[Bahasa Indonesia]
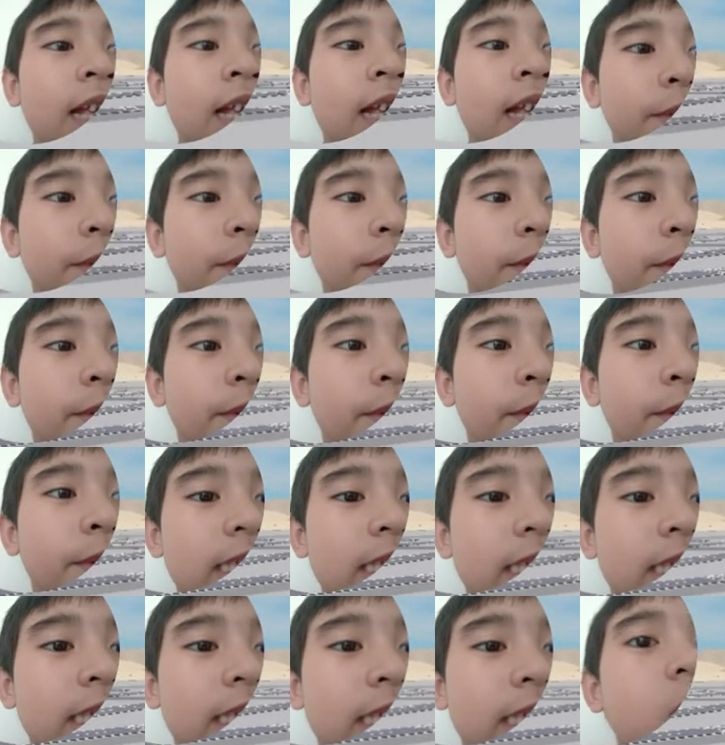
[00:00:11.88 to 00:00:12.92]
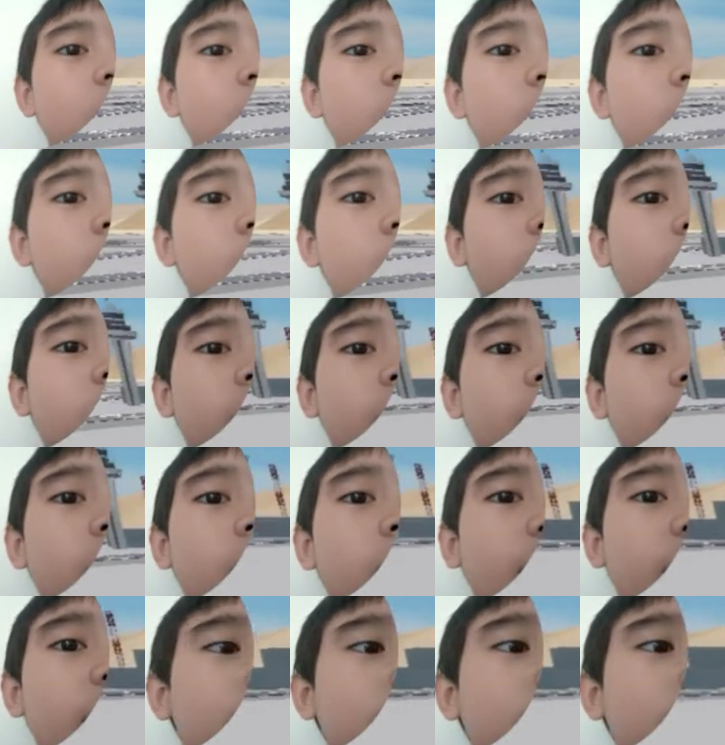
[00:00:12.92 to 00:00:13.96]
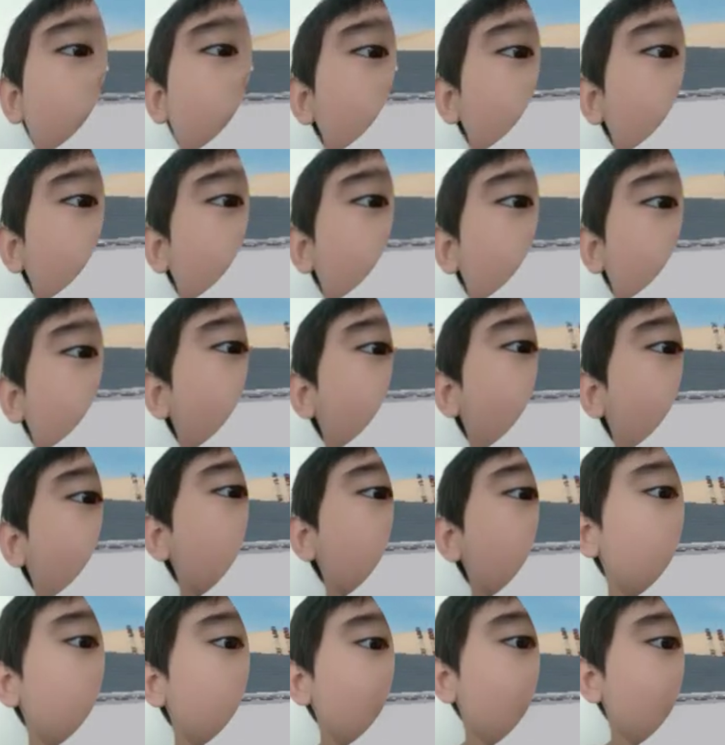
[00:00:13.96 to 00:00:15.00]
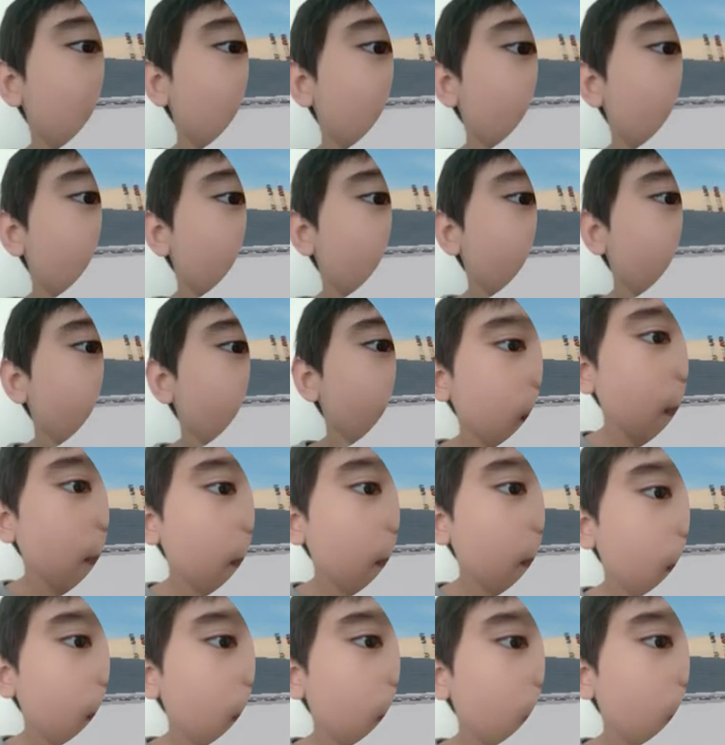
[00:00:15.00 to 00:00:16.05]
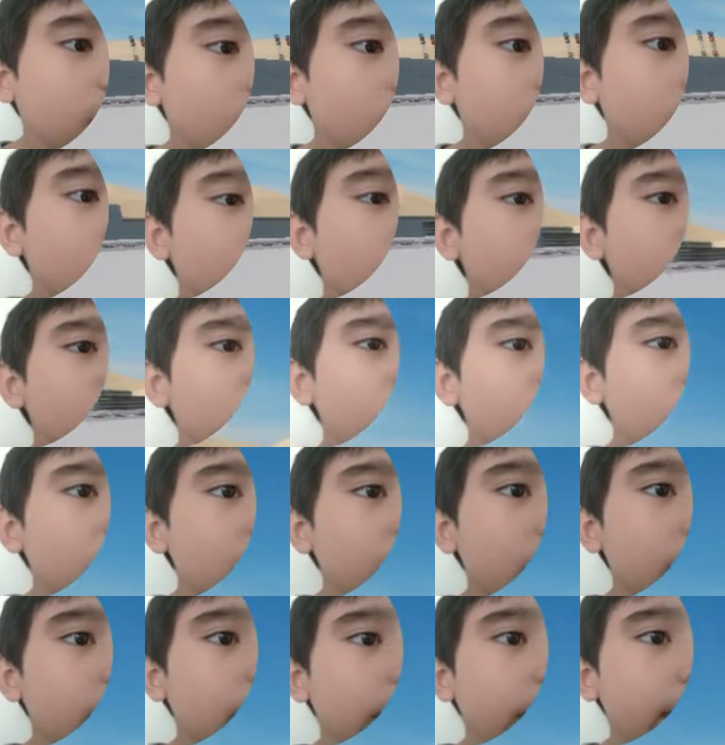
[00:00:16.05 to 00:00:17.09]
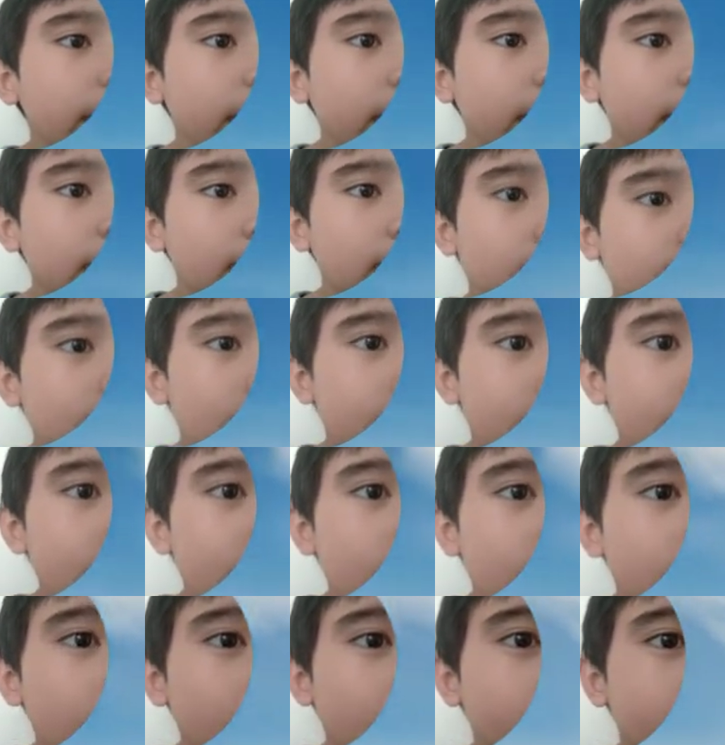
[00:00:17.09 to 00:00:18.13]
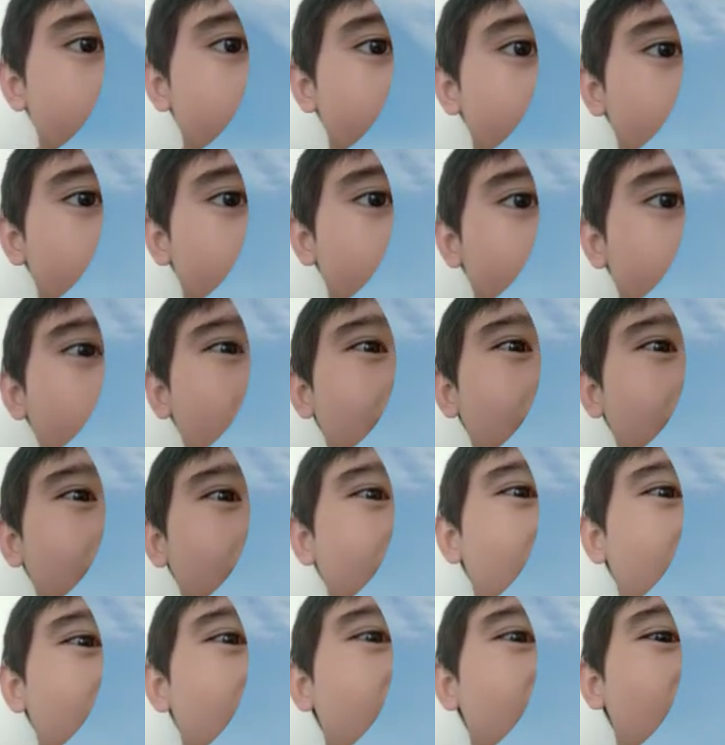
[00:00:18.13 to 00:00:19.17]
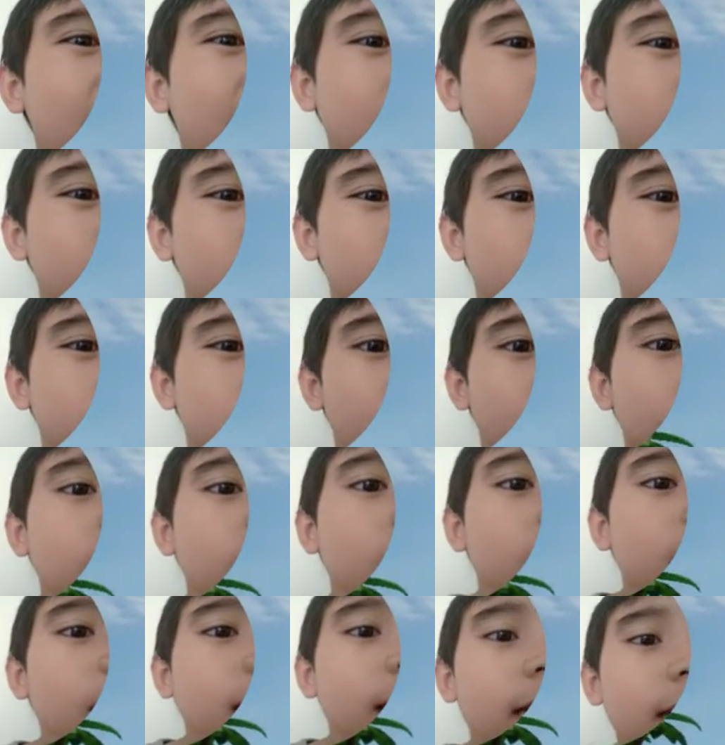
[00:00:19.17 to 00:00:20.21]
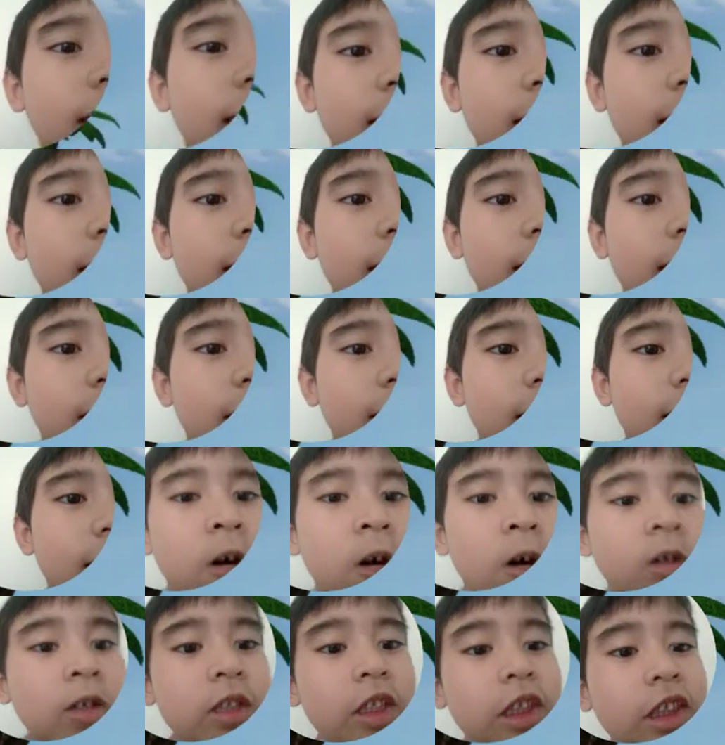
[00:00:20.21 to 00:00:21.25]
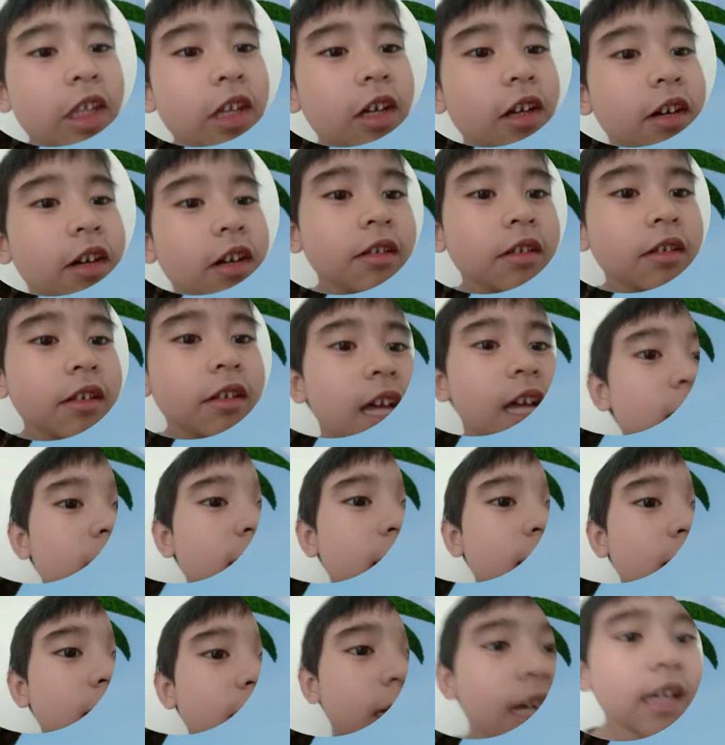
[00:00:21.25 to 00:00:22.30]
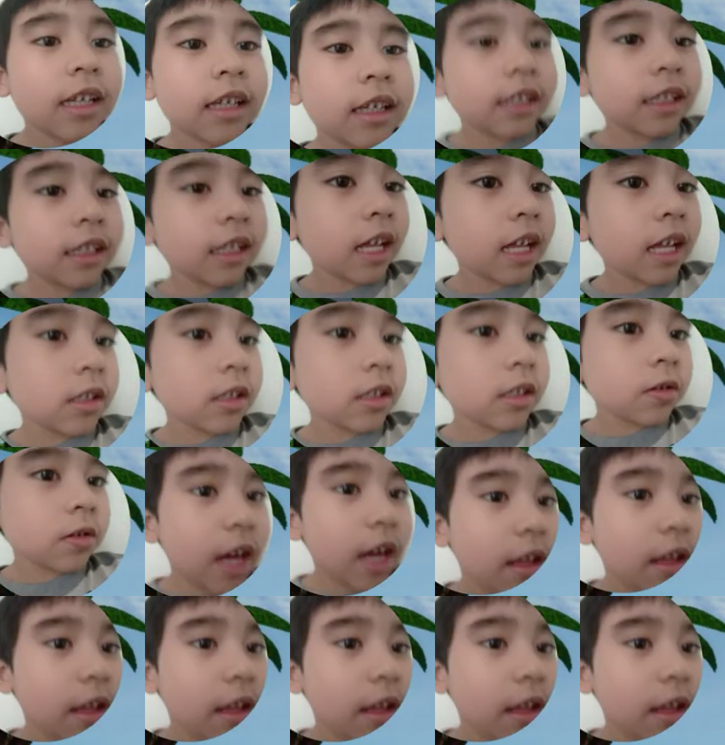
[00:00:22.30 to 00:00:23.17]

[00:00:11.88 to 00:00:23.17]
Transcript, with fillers: aja. Oke, kita langsung aja. Oke, dan di sini yang ke pertama kita hancurkan ini ya hotel dan sekarang kita hancurkan.